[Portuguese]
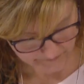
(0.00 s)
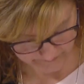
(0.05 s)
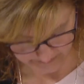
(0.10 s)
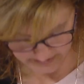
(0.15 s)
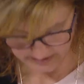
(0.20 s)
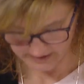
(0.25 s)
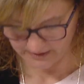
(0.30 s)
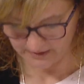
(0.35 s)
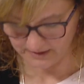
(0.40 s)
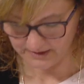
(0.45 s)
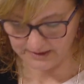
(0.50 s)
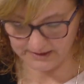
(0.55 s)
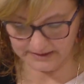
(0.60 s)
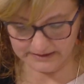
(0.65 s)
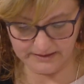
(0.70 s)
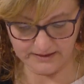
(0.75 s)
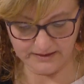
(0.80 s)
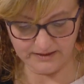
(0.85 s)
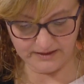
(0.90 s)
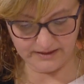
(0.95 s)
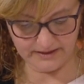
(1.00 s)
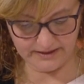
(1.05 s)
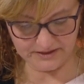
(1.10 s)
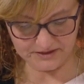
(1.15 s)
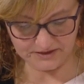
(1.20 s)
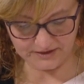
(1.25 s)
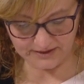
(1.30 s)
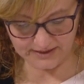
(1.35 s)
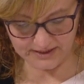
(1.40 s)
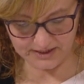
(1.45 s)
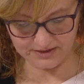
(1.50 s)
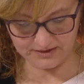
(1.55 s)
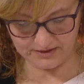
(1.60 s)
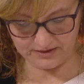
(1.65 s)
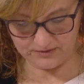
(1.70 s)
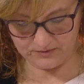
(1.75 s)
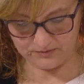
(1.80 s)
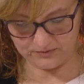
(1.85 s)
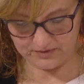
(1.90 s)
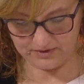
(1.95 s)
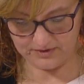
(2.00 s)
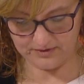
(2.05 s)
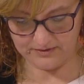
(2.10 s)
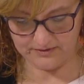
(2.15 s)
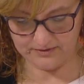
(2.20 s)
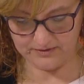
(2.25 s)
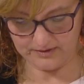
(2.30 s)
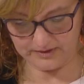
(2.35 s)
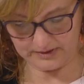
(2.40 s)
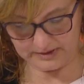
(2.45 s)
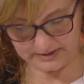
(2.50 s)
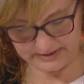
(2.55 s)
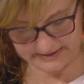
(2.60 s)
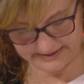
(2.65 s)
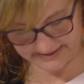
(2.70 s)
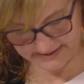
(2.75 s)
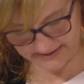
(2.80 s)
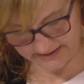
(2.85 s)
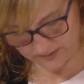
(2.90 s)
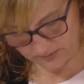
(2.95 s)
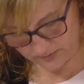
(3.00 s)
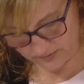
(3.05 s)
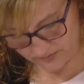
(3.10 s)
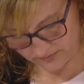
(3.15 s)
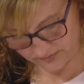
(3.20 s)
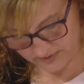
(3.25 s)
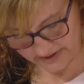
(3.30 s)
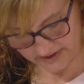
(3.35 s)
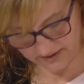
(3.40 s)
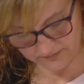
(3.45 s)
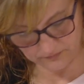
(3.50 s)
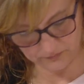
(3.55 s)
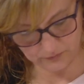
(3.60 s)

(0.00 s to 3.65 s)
bonito. Aqui este restinho de, de tecido em que sim.